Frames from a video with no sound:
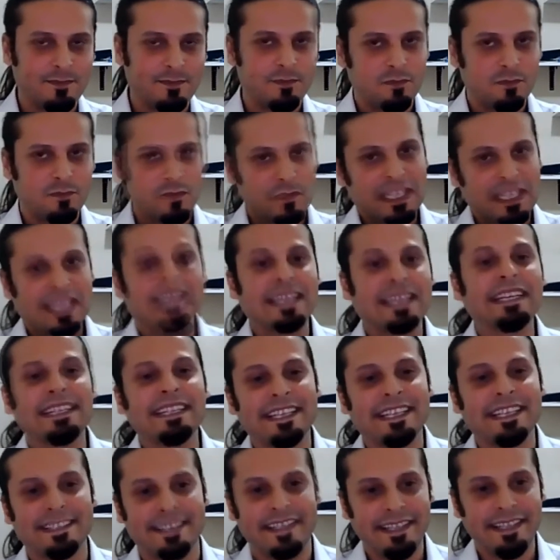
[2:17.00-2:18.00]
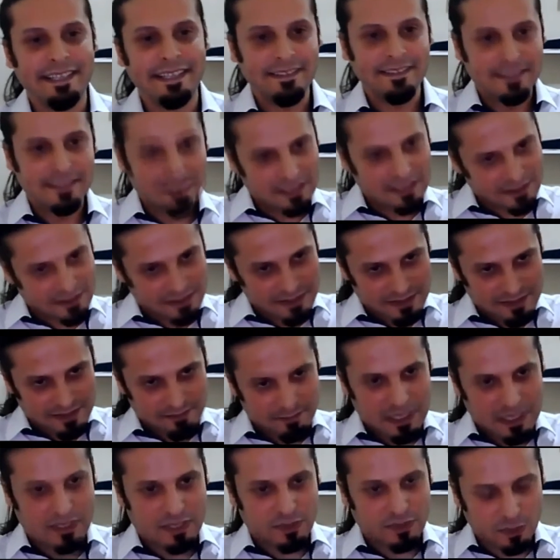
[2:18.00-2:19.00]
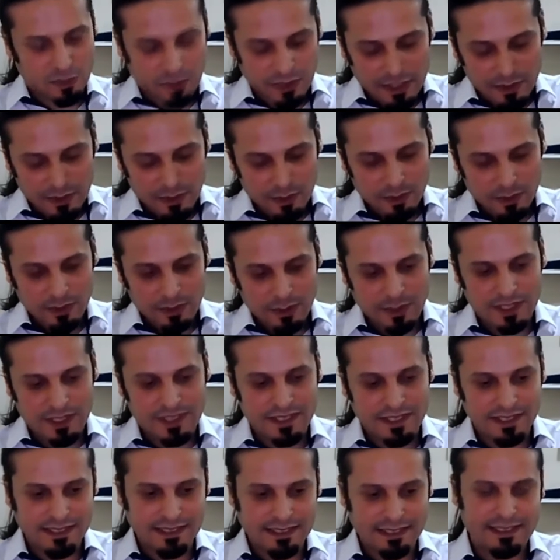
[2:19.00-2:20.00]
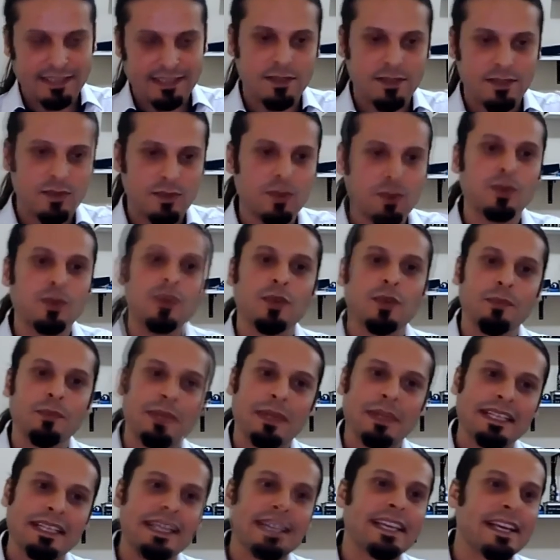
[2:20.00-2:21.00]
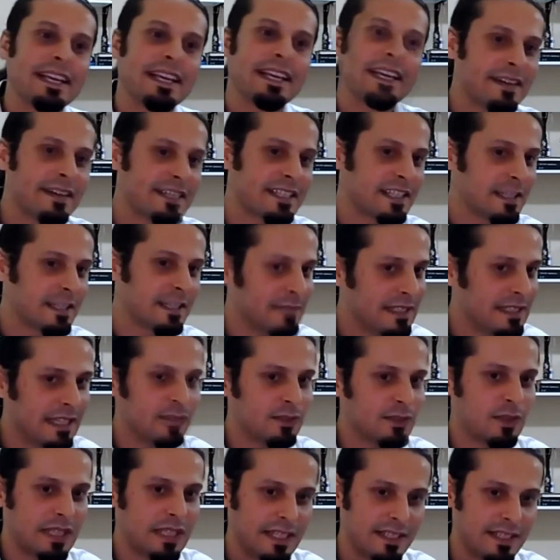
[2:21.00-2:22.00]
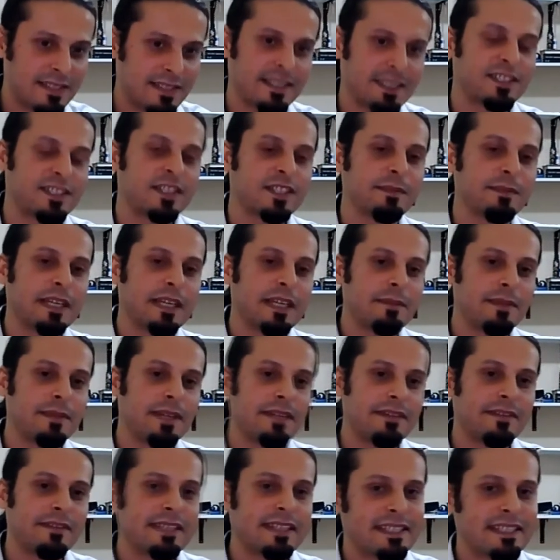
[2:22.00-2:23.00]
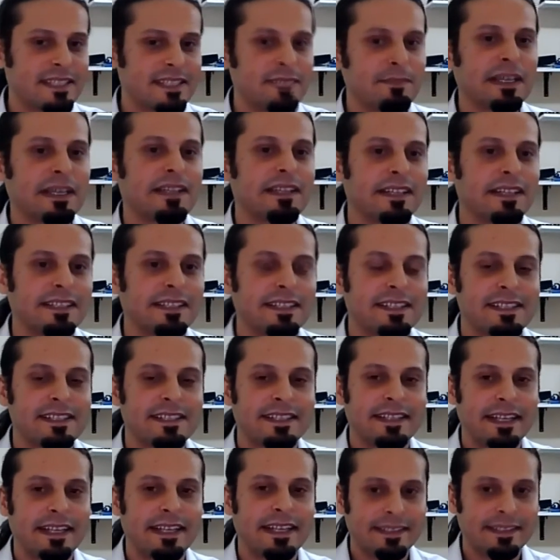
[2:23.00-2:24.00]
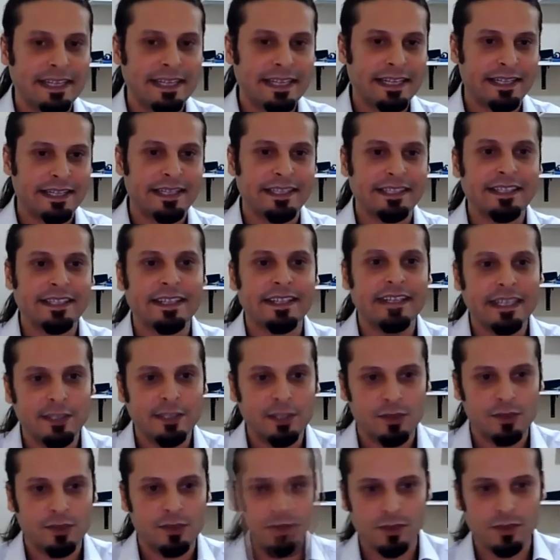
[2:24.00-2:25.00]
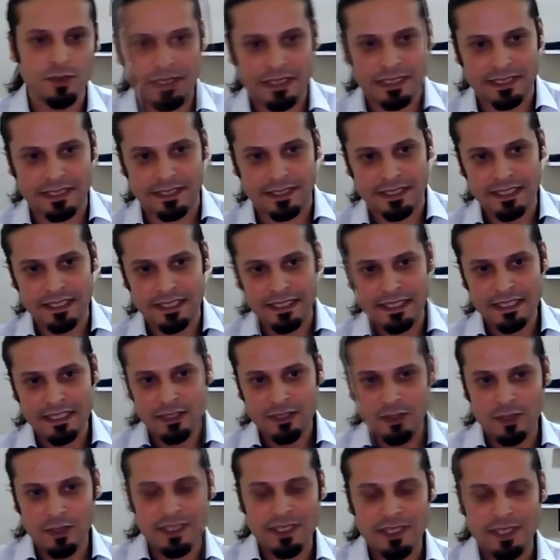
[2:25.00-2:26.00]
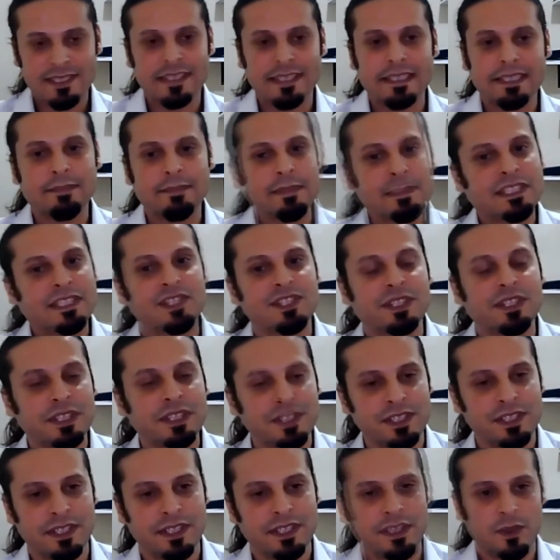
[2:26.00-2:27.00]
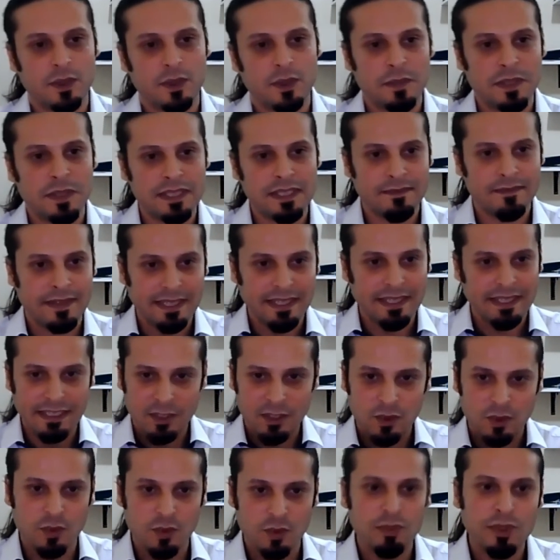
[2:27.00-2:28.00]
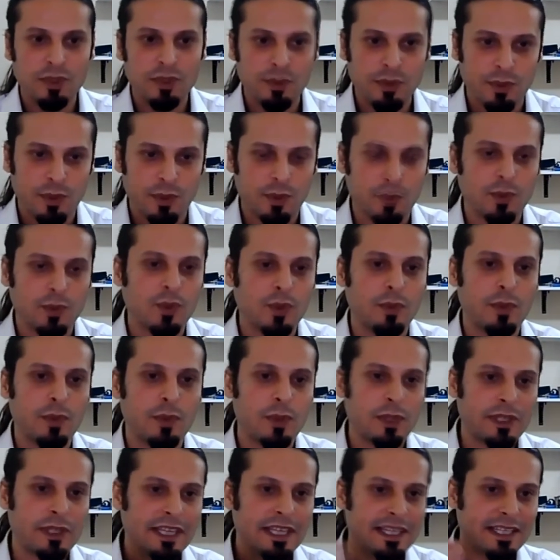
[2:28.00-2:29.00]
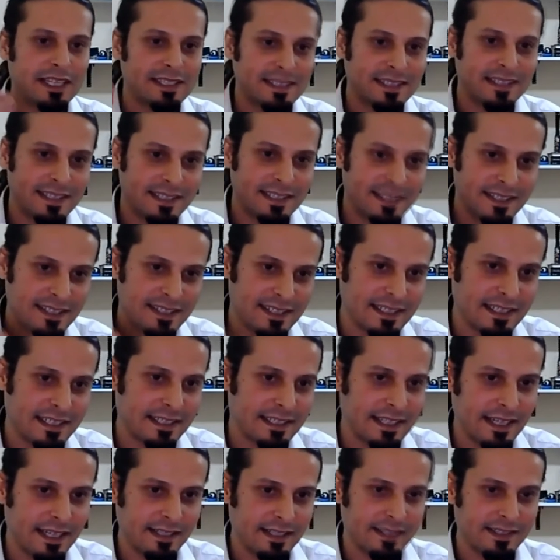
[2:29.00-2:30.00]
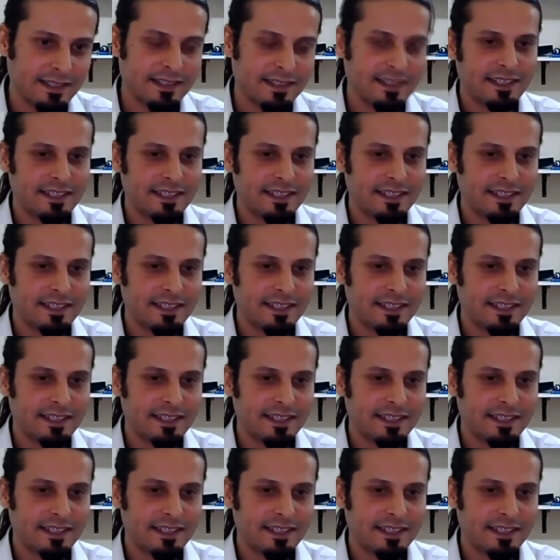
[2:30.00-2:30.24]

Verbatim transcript: derinlikte partiküler olduğu için e, sürtünmeden, yavaşlamadan dolayı saçılma yapar ve sizin belirlediğiniz de, derinlikte radyasyonu bırakır. Dolayısıyla bir çıkış yeri olmaz ve tümörün olduğu bölgeye istediğiniz kadar e,